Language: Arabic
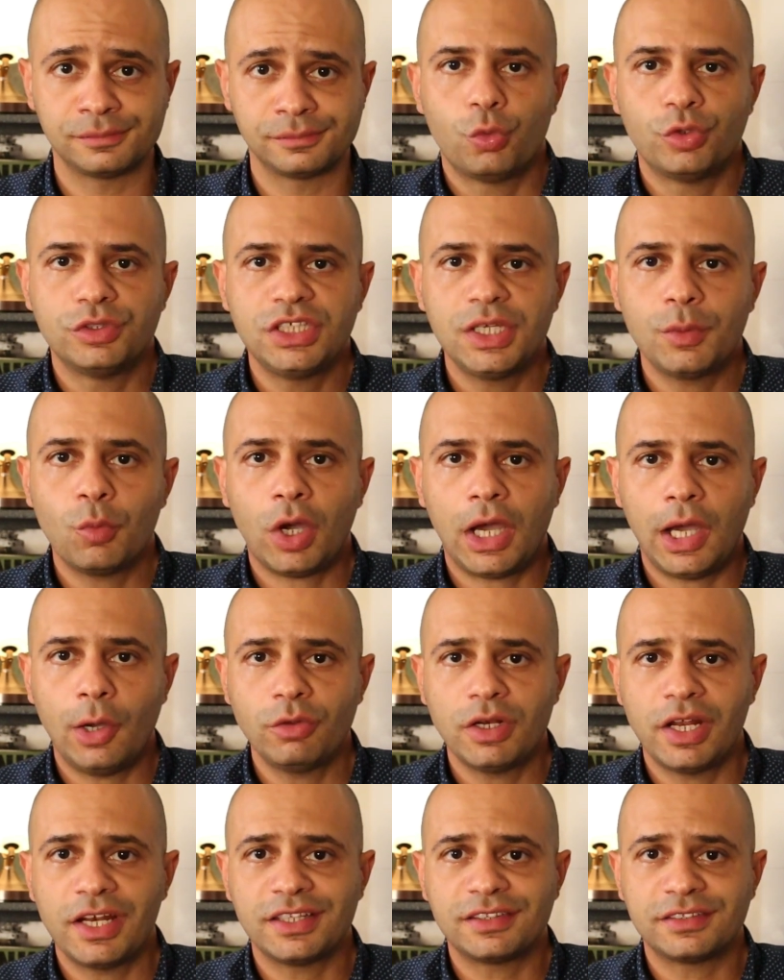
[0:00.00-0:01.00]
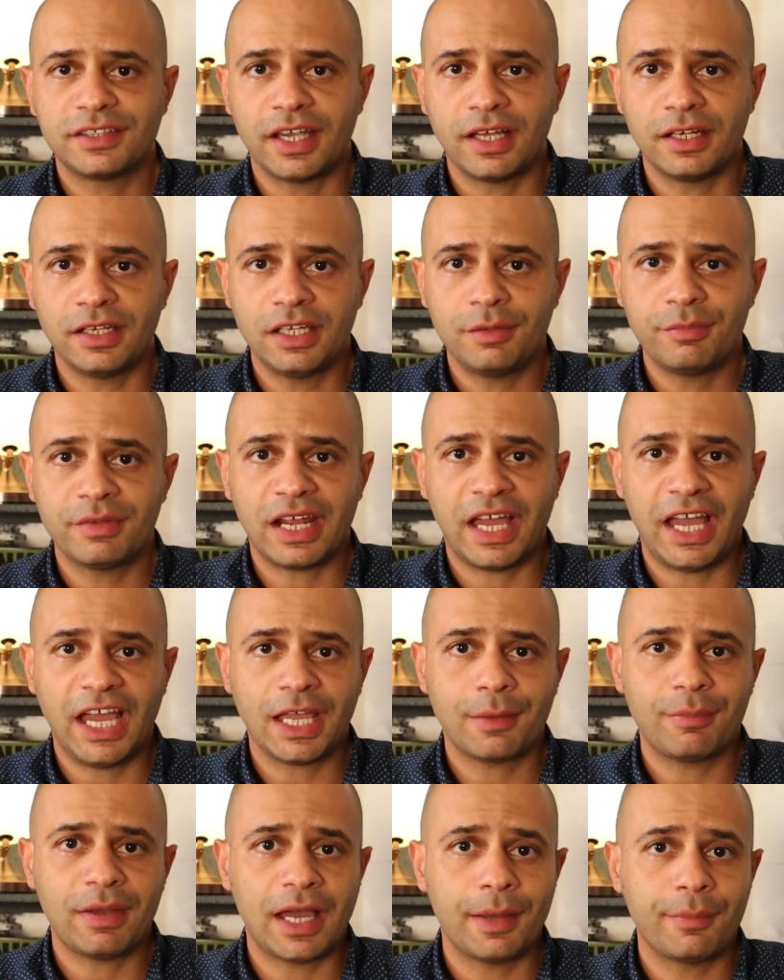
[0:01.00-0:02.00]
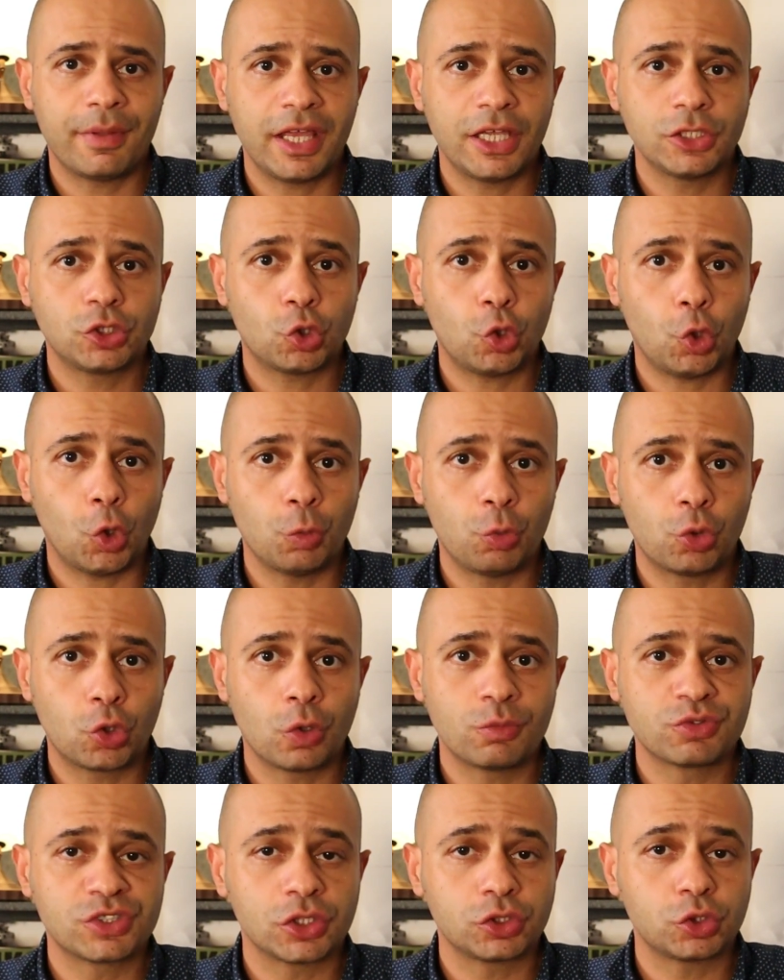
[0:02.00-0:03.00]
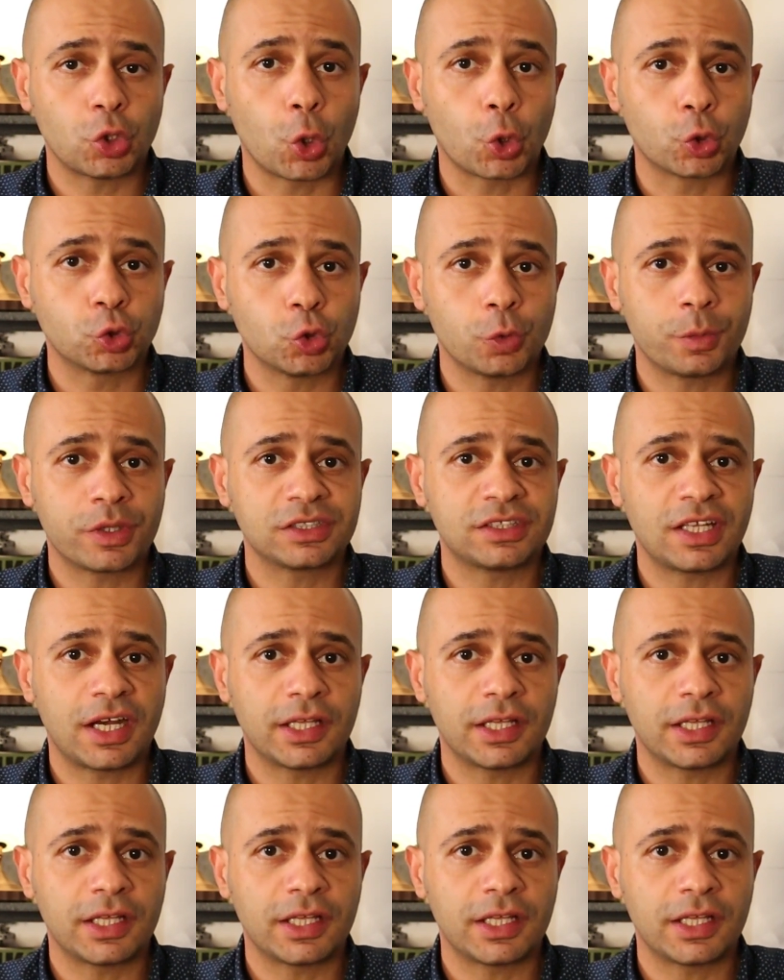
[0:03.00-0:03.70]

ودي محاولة للتقليل من حجم عملية العبور يوم 6 أكتوبر